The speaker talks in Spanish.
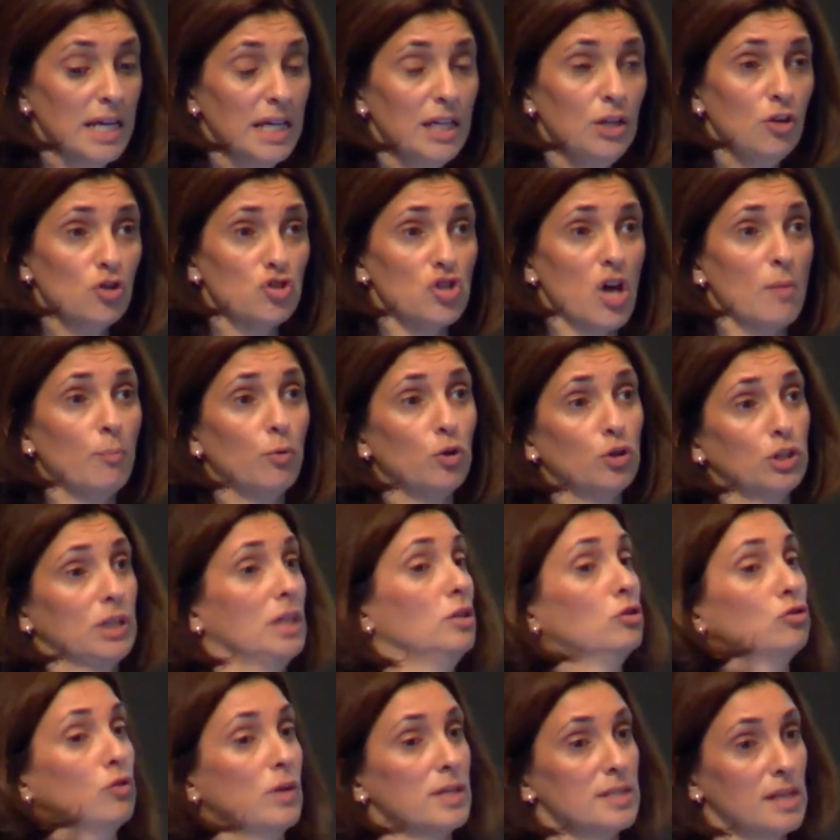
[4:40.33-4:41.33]
y nos
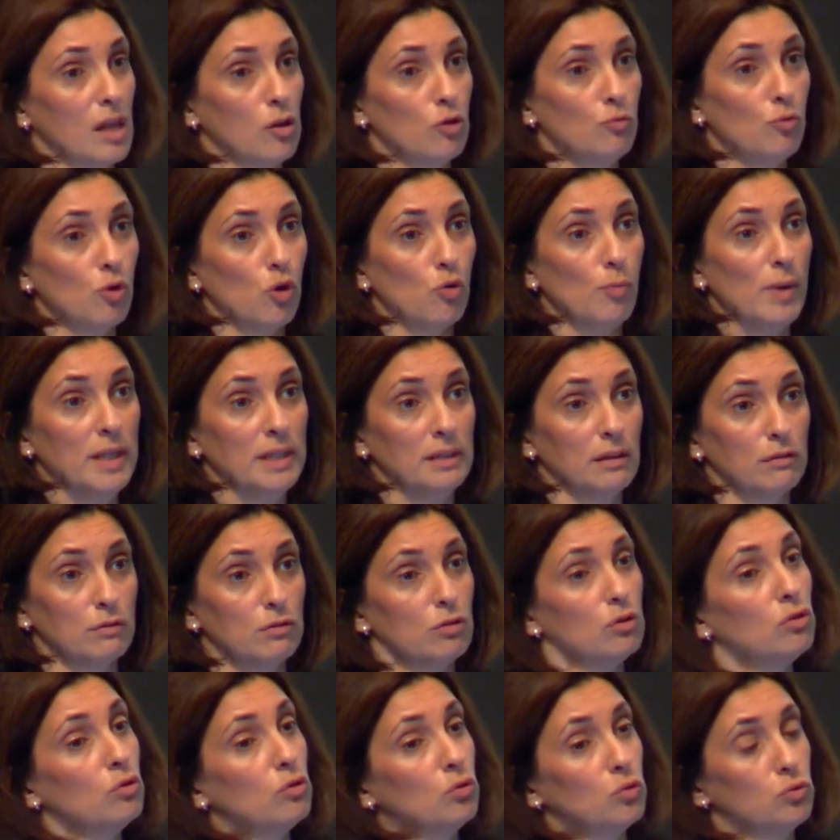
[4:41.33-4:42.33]
aportan toda esa
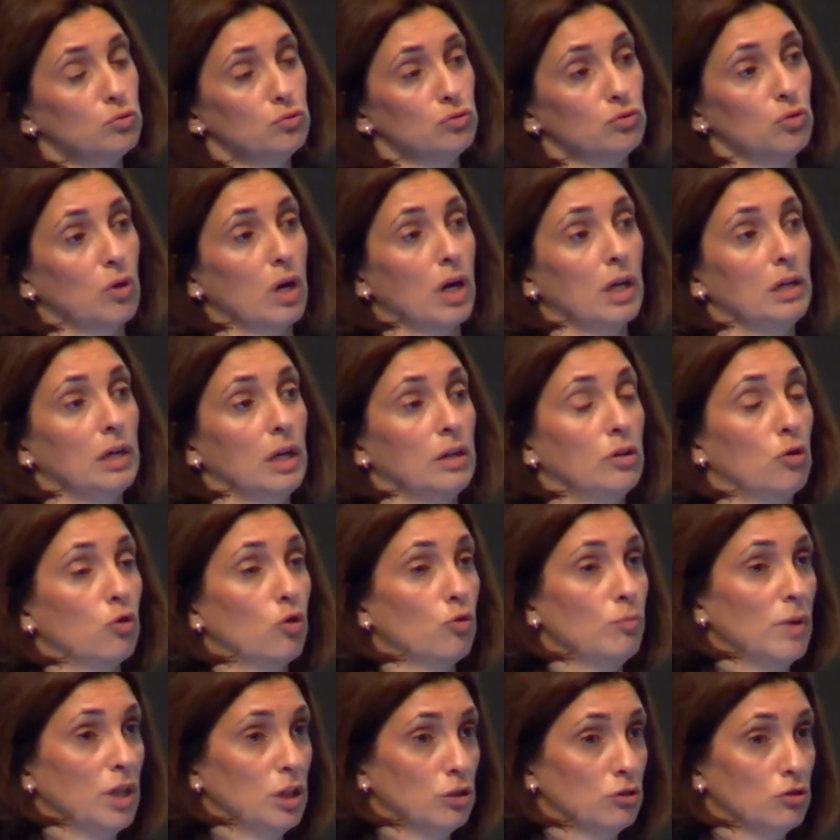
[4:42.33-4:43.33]
documentación junto al
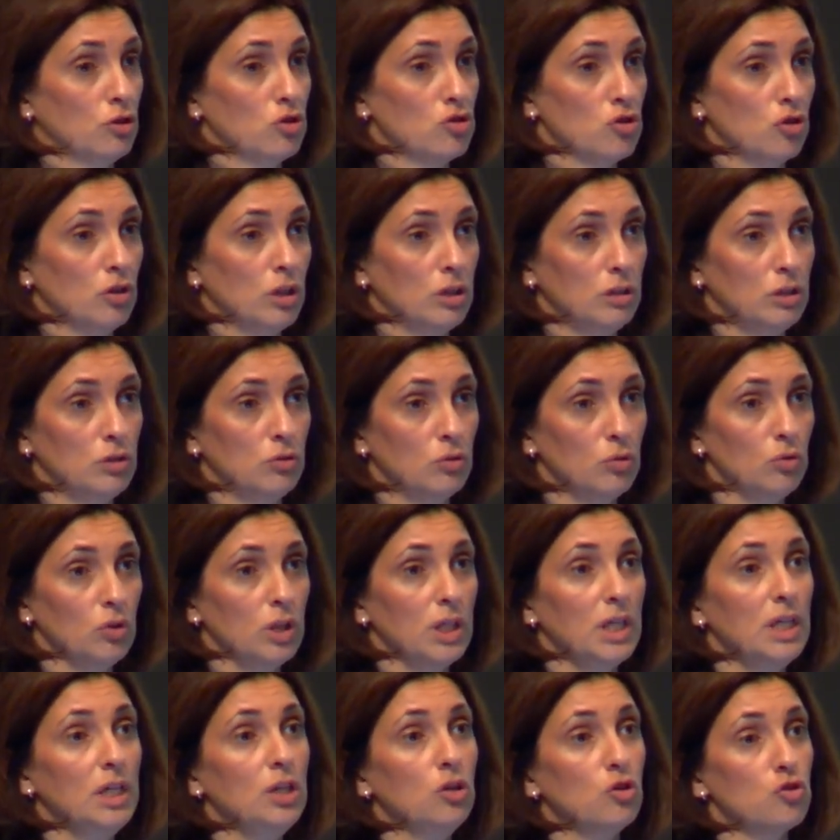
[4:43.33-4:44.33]
documento de
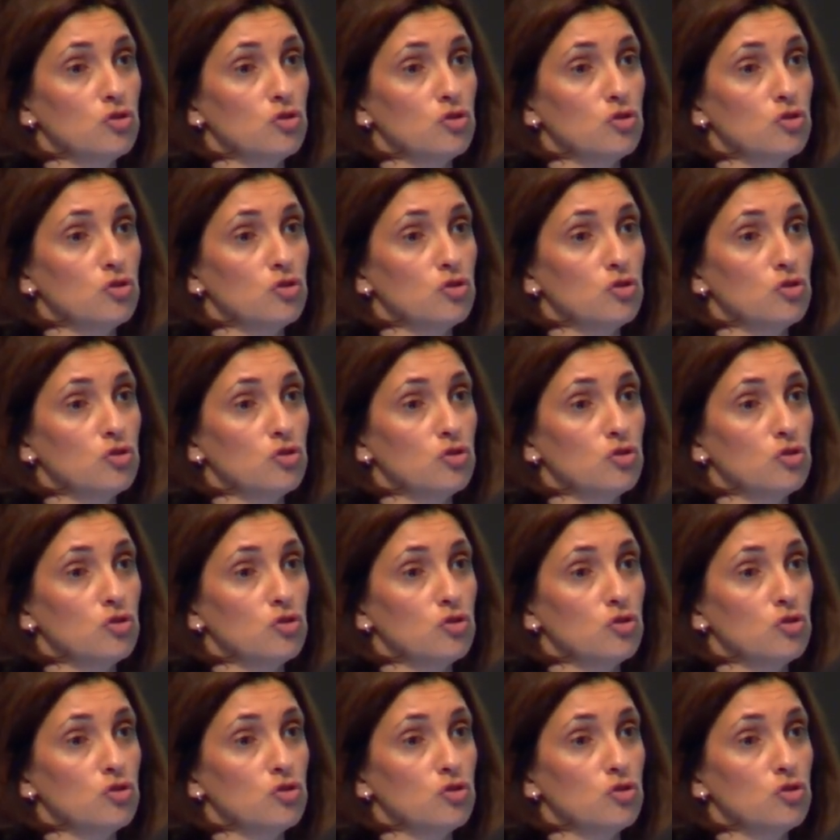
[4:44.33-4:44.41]
solicitud y,